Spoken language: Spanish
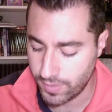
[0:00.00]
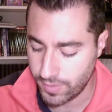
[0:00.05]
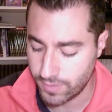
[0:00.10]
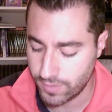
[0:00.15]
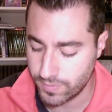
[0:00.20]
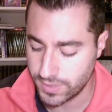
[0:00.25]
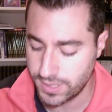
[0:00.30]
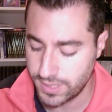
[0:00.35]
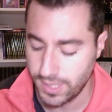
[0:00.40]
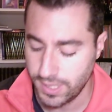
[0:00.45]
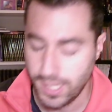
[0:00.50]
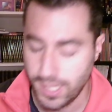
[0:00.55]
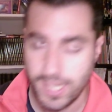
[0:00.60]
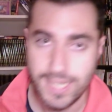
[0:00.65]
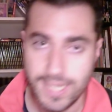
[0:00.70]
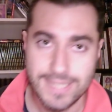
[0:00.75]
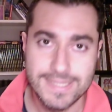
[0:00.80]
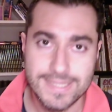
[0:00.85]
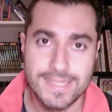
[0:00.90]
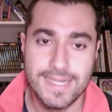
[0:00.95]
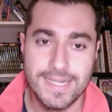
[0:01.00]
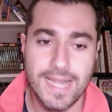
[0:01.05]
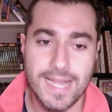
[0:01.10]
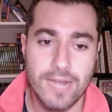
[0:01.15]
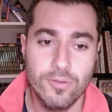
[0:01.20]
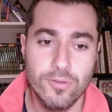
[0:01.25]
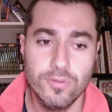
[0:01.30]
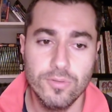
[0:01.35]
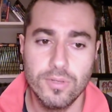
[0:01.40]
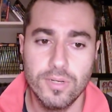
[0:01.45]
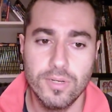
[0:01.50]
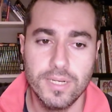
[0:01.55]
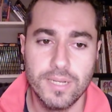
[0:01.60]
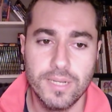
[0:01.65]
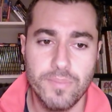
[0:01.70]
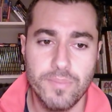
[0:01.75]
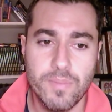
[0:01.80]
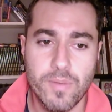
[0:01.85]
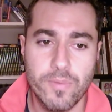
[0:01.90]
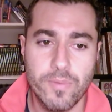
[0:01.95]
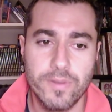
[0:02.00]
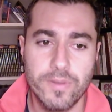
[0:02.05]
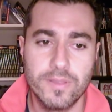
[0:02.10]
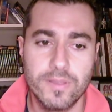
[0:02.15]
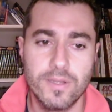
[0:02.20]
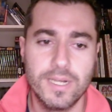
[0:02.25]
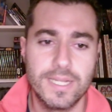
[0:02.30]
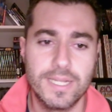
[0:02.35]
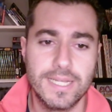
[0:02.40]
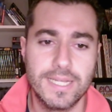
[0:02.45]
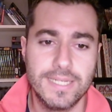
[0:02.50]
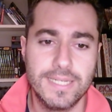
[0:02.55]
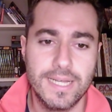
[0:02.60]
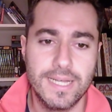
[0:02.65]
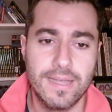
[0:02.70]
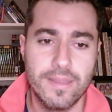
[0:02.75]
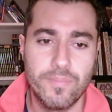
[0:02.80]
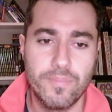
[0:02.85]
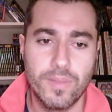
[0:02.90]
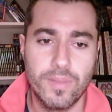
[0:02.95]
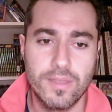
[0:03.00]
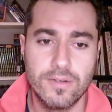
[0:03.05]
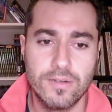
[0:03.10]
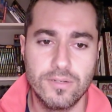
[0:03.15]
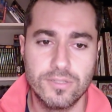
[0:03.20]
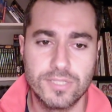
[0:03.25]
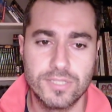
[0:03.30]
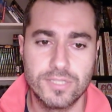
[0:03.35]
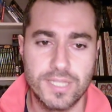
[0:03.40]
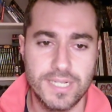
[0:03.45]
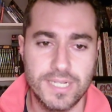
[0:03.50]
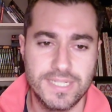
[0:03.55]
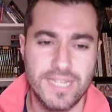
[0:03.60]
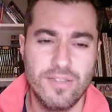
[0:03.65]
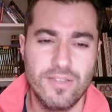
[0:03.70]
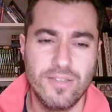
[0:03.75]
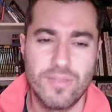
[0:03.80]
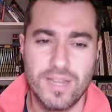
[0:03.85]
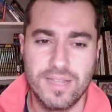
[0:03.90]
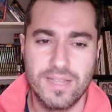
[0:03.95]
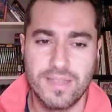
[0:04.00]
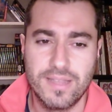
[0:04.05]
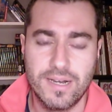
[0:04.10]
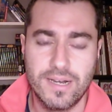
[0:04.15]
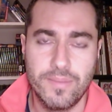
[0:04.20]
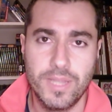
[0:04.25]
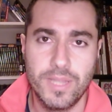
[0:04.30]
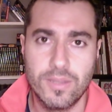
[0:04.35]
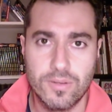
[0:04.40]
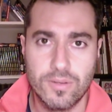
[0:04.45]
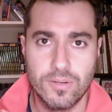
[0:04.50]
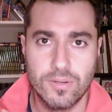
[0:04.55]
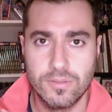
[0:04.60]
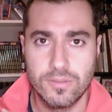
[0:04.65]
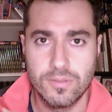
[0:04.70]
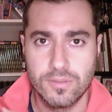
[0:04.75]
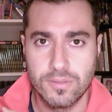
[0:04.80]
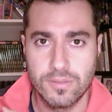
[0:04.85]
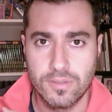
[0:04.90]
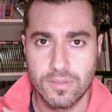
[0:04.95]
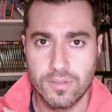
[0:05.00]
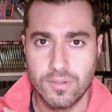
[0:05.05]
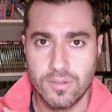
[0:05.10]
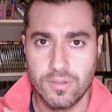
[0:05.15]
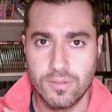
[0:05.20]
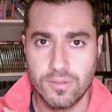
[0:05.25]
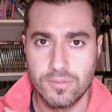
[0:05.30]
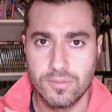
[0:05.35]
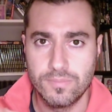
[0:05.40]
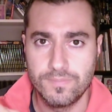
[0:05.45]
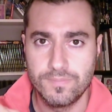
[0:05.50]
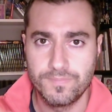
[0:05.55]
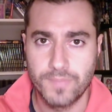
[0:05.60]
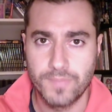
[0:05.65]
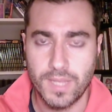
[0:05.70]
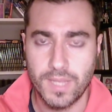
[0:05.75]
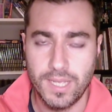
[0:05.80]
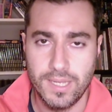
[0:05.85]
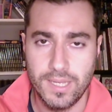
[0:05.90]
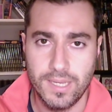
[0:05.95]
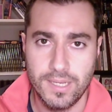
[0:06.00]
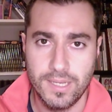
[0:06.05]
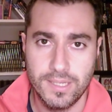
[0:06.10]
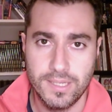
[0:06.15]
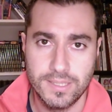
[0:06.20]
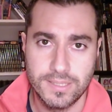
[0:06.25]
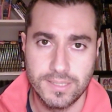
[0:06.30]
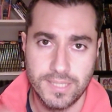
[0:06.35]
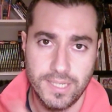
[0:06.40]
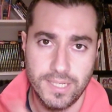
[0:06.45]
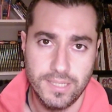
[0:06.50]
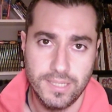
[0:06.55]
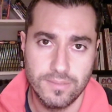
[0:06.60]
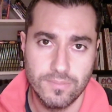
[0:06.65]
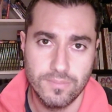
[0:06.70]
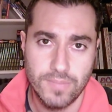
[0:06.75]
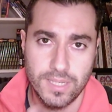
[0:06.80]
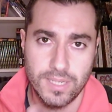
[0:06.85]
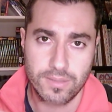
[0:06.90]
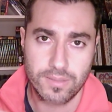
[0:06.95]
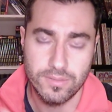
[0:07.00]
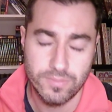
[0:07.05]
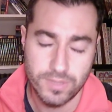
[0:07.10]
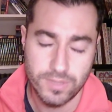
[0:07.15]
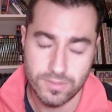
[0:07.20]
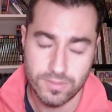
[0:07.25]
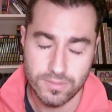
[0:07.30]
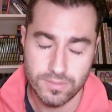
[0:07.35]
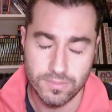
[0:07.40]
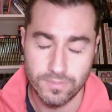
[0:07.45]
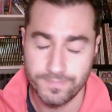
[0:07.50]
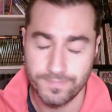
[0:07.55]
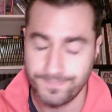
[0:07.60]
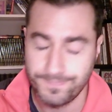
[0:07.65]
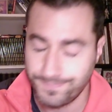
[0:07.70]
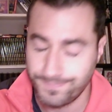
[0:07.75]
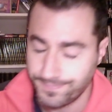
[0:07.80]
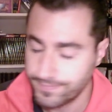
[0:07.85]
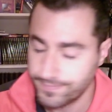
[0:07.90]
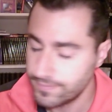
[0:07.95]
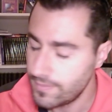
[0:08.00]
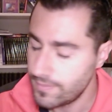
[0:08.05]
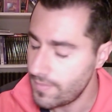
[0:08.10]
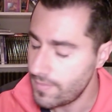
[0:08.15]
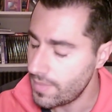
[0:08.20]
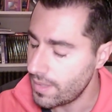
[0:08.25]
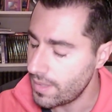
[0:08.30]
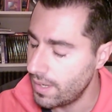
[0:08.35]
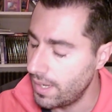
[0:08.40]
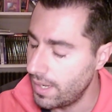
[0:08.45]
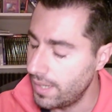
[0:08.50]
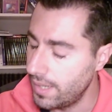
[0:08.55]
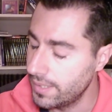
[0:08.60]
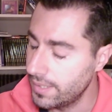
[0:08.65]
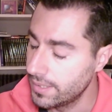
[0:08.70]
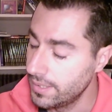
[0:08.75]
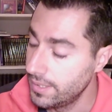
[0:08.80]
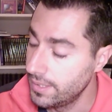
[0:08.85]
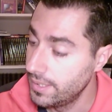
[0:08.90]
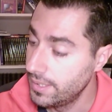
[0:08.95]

bueno, pues es Naruto en el mismo momento en el que llega después de los tres años del entrenamiento con, con Senin, ¿vale? Bueno, con... Ay,